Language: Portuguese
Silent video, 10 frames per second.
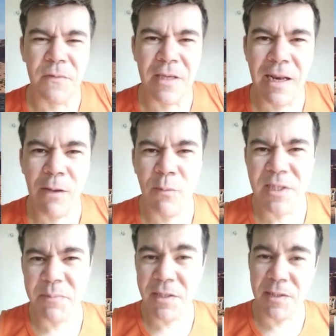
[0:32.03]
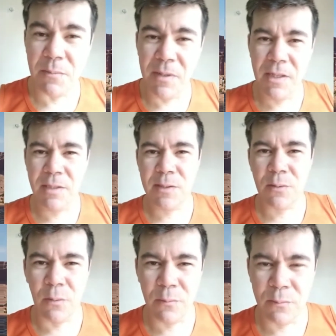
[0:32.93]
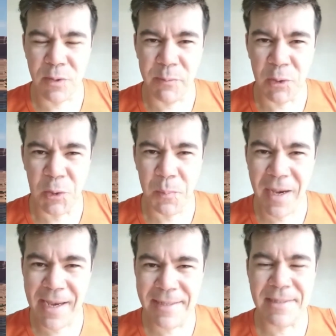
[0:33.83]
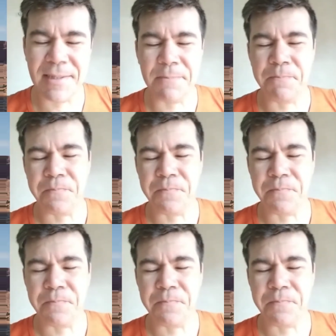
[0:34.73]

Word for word: fiquei lá com as minhas irmãs, com os meus pais